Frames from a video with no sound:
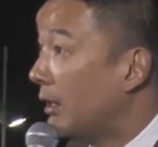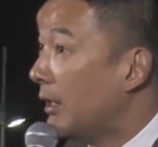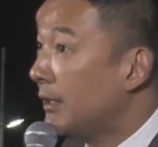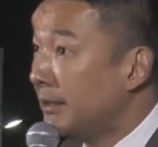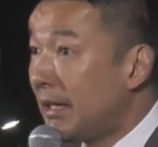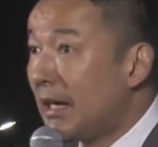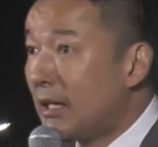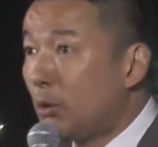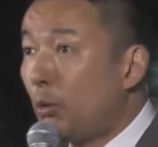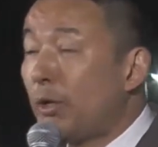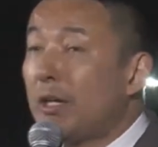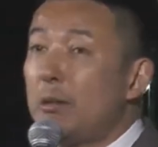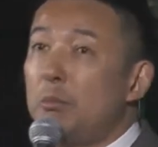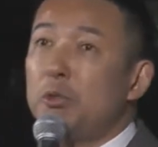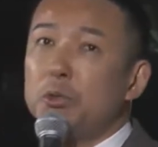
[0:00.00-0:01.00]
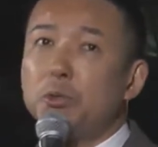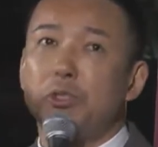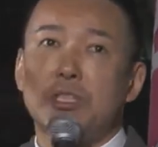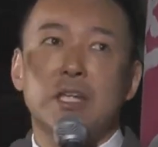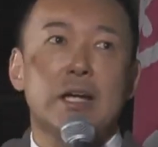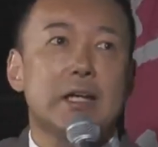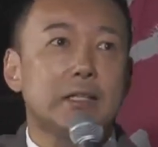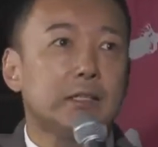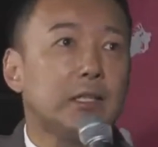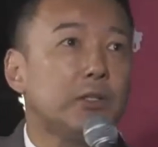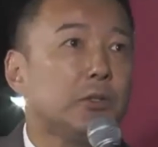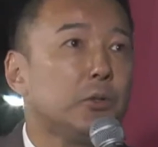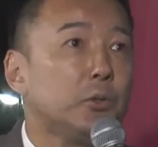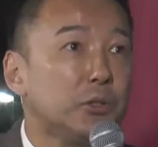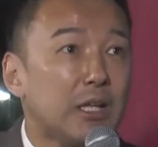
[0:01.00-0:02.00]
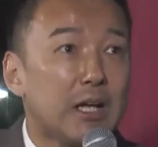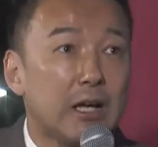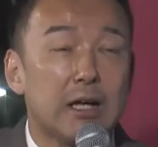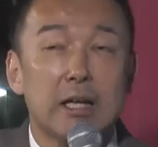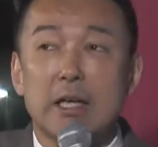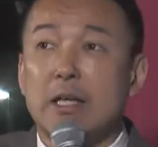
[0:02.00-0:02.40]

だからこれがもっと引き上がっていくような